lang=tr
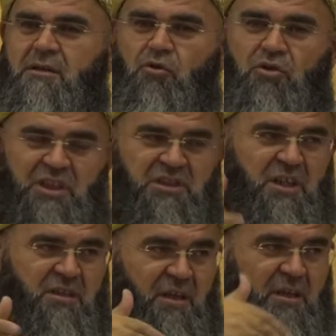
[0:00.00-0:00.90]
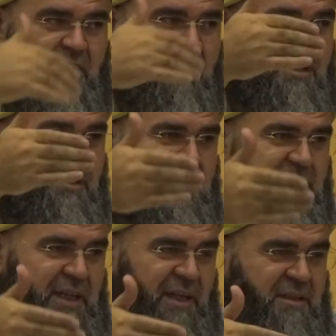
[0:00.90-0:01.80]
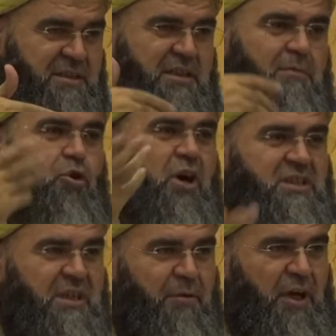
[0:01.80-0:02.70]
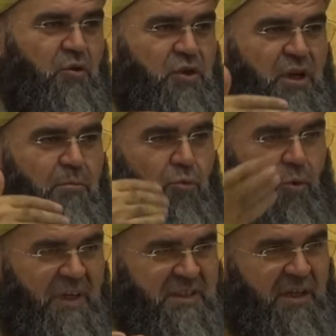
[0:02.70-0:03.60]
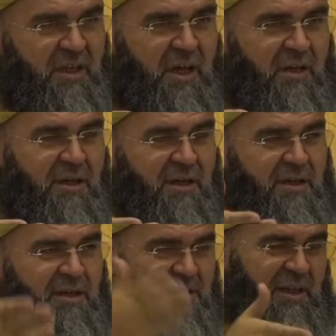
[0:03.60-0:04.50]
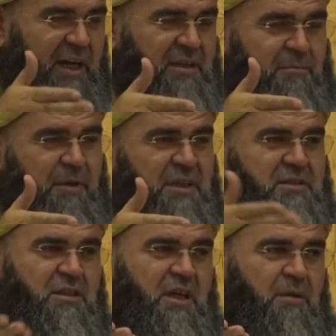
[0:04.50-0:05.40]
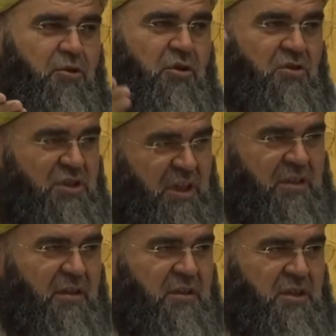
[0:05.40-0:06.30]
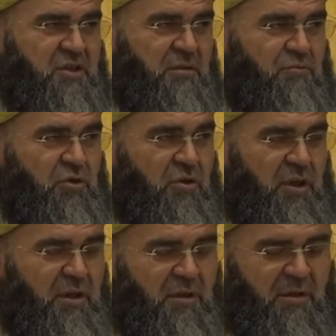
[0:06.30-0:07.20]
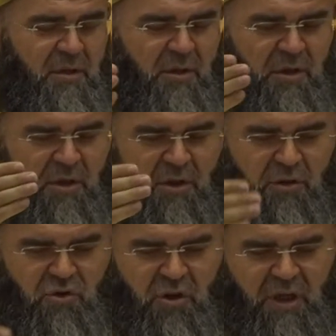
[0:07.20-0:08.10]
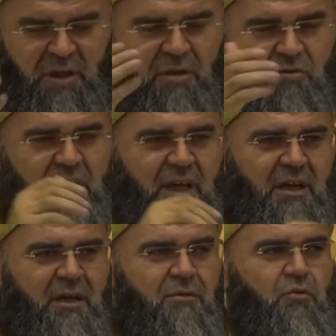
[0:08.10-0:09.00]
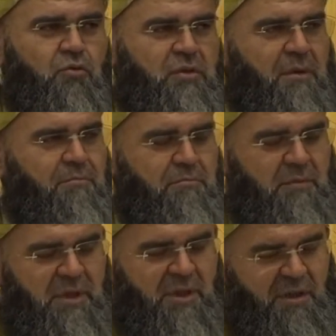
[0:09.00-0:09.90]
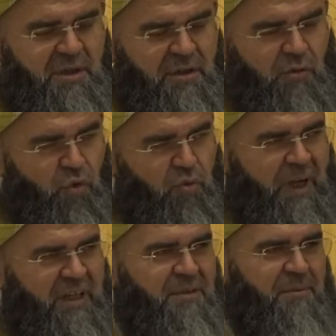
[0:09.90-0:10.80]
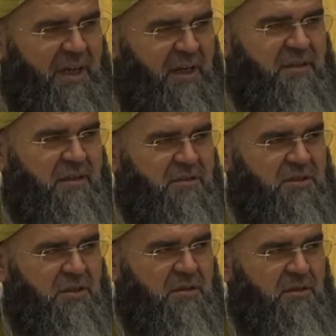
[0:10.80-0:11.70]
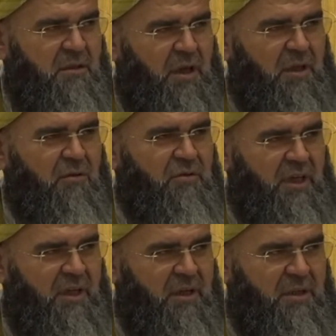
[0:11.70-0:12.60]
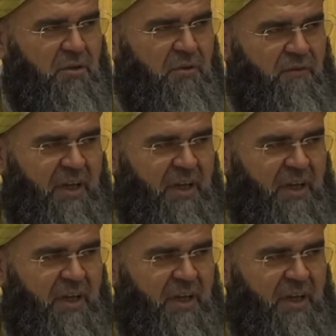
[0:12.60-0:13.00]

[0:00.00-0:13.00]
Orada şeytanı kendisini boğazlamaya götüren babasına itaat etmek için ne yapıyor? Şeytanı taşlamış oluyor. Sonra Allahu Teala tam e, kurban etmeye yatırınca Allahu Teala ne diyor?